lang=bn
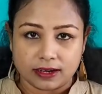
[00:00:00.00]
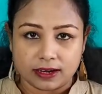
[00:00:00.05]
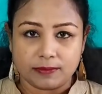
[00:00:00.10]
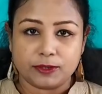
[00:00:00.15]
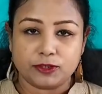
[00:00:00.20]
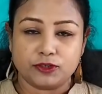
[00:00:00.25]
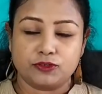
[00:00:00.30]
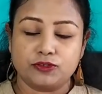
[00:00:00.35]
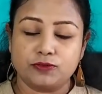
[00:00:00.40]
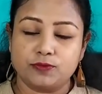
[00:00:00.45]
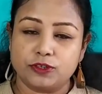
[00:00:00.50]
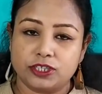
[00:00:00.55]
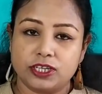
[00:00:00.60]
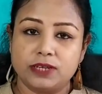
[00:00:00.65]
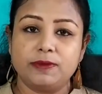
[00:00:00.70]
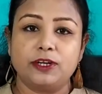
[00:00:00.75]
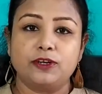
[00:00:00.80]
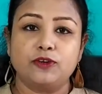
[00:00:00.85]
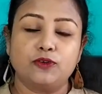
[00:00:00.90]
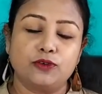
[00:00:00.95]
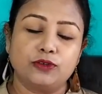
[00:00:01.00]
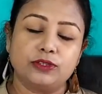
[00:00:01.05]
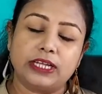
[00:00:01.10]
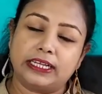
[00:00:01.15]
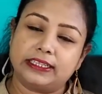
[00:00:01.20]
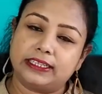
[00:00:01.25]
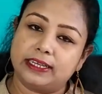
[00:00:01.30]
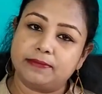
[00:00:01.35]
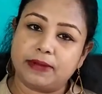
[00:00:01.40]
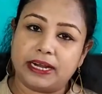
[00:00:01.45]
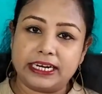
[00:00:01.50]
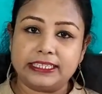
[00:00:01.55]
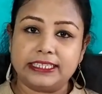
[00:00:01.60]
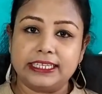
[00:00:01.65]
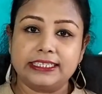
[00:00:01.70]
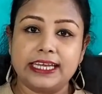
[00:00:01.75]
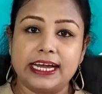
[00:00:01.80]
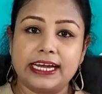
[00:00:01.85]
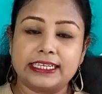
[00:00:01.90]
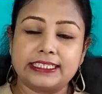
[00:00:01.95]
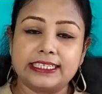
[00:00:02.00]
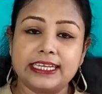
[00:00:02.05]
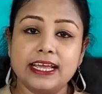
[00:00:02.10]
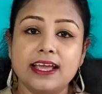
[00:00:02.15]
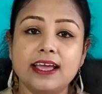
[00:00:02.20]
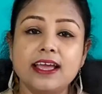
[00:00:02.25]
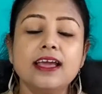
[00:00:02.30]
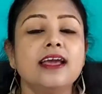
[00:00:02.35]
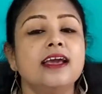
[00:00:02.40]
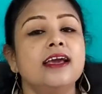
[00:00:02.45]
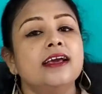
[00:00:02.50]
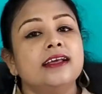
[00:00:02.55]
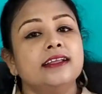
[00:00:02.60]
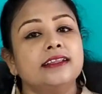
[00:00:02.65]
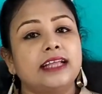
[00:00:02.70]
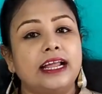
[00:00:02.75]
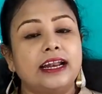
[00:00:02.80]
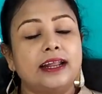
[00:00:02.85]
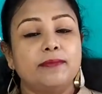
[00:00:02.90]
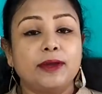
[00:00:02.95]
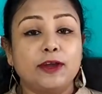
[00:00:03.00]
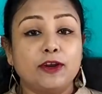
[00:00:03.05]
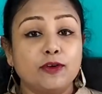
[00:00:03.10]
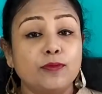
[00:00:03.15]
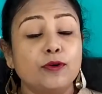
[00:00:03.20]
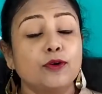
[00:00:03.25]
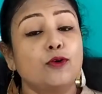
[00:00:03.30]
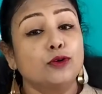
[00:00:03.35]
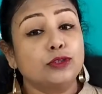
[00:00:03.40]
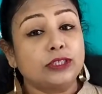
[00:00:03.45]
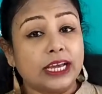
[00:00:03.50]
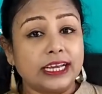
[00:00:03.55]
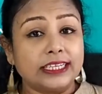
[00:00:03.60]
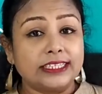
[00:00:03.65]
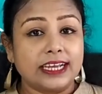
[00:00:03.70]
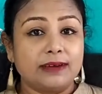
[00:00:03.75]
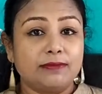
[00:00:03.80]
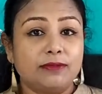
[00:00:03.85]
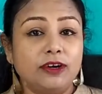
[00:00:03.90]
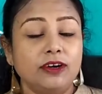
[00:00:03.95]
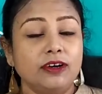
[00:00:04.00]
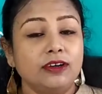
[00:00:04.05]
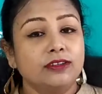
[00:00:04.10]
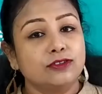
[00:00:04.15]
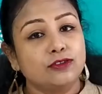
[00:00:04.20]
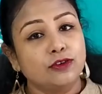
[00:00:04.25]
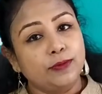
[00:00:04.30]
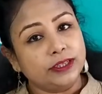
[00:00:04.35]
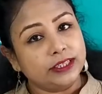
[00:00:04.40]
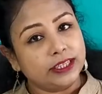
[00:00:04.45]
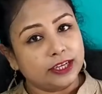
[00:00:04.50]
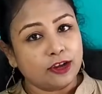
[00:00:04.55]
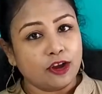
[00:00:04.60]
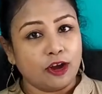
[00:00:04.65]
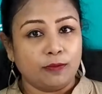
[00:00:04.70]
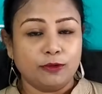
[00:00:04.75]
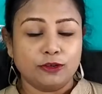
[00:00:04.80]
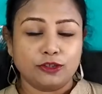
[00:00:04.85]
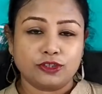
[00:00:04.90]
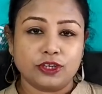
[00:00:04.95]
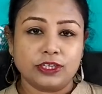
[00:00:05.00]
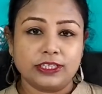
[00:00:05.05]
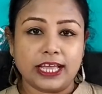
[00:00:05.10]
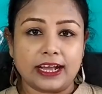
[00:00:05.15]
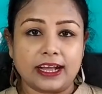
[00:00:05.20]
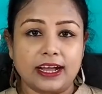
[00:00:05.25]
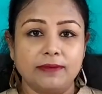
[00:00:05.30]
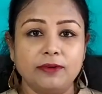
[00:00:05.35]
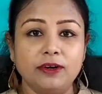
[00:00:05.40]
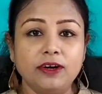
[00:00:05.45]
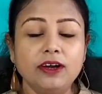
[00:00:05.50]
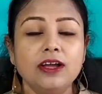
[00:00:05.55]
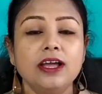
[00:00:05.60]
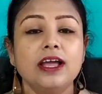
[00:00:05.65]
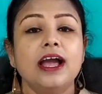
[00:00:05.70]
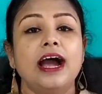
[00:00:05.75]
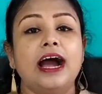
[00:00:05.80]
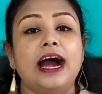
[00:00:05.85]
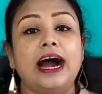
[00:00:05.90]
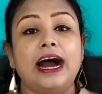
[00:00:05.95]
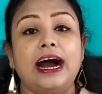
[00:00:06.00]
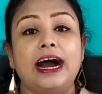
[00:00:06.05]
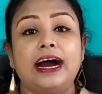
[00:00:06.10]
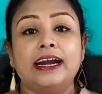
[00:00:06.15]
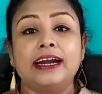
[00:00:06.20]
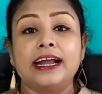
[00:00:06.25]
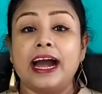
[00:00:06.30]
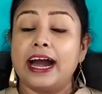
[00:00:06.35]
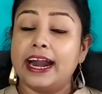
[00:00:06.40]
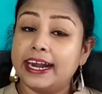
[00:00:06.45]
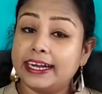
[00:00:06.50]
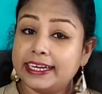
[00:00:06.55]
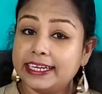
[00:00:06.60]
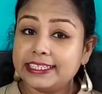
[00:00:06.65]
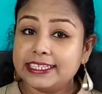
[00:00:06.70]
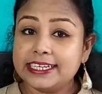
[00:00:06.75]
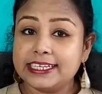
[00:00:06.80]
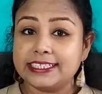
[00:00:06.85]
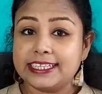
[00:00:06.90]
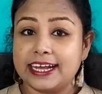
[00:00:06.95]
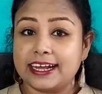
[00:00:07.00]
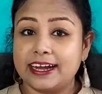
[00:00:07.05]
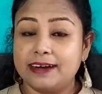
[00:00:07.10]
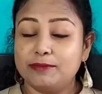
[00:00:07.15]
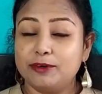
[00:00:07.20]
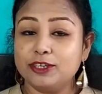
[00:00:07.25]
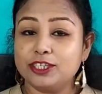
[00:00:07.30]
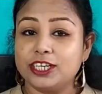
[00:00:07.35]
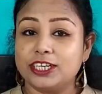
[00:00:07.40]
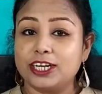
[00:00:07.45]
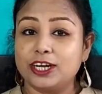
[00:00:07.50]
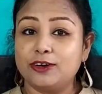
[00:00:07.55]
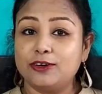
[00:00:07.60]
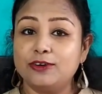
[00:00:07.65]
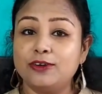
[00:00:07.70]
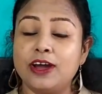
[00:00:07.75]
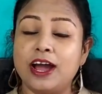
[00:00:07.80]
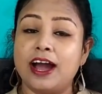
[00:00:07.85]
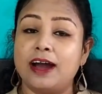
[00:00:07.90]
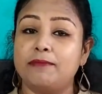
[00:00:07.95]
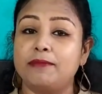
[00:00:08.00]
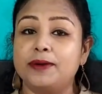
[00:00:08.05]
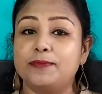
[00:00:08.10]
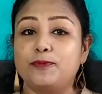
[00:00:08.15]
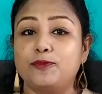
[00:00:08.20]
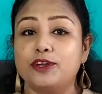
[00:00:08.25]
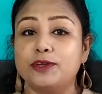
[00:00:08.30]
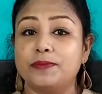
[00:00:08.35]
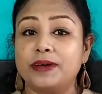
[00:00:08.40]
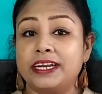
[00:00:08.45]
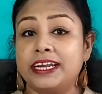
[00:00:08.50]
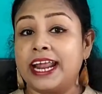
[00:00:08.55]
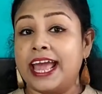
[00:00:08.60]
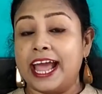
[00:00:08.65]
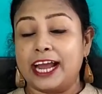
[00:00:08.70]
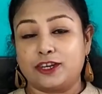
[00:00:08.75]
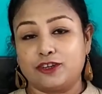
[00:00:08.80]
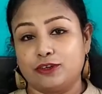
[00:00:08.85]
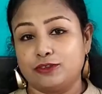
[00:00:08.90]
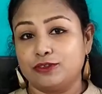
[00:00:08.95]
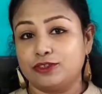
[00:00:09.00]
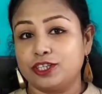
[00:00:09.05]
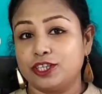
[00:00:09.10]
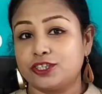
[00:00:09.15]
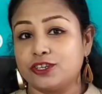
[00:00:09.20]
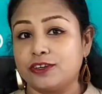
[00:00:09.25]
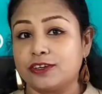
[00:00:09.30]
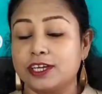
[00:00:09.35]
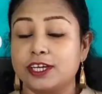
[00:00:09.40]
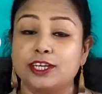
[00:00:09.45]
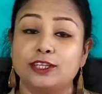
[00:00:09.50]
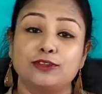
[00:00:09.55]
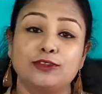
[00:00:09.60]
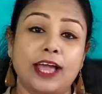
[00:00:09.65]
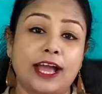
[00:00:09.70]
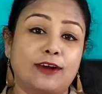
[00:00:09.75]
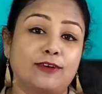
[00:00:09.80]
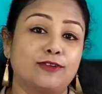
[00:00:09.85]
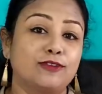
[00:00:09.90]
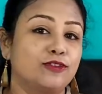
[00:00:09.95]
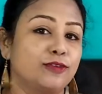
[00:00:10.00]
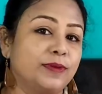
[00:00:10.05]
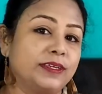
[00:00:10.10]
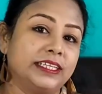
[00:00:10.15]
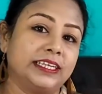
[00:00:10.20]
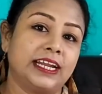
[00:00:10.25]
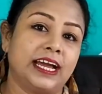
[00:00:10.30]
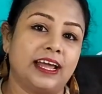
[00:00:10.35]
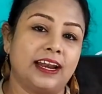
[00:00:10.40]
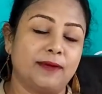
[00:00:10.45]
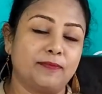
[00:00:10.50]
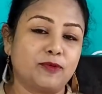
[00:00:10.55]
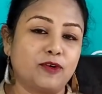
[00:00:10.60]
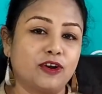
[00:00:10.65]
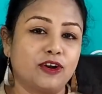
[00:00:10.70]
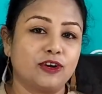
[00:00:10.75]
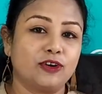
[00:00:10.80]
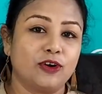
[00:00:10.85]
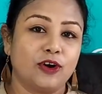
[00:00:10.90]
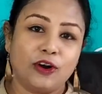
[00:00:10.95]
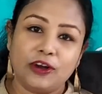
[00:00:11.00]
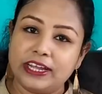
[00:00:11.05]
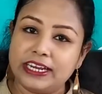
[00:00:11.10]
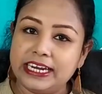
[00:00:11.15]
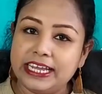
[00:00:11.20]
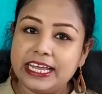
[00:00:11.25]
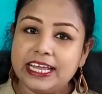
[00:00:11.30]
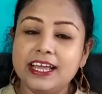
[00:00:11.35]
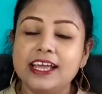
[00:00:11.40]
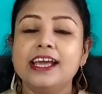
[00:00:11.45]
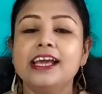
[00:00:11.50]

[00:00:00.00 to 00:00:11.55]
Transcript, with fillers: আমার শ্বশুর মশাই মানে ডোডোর দাদাই বাড়িতেই থাকছে তাহলে বেরোবো কোথায় যাব তোমাদেরকে অবশ্যই দেখাবো আর আরেকটা জিনিস দেখাবো সেটা হলো আমার পরিবারের এক সদস্যের সঙ্গে কিন্তু এখনো তোমাদের আলাপ করানো হয়নি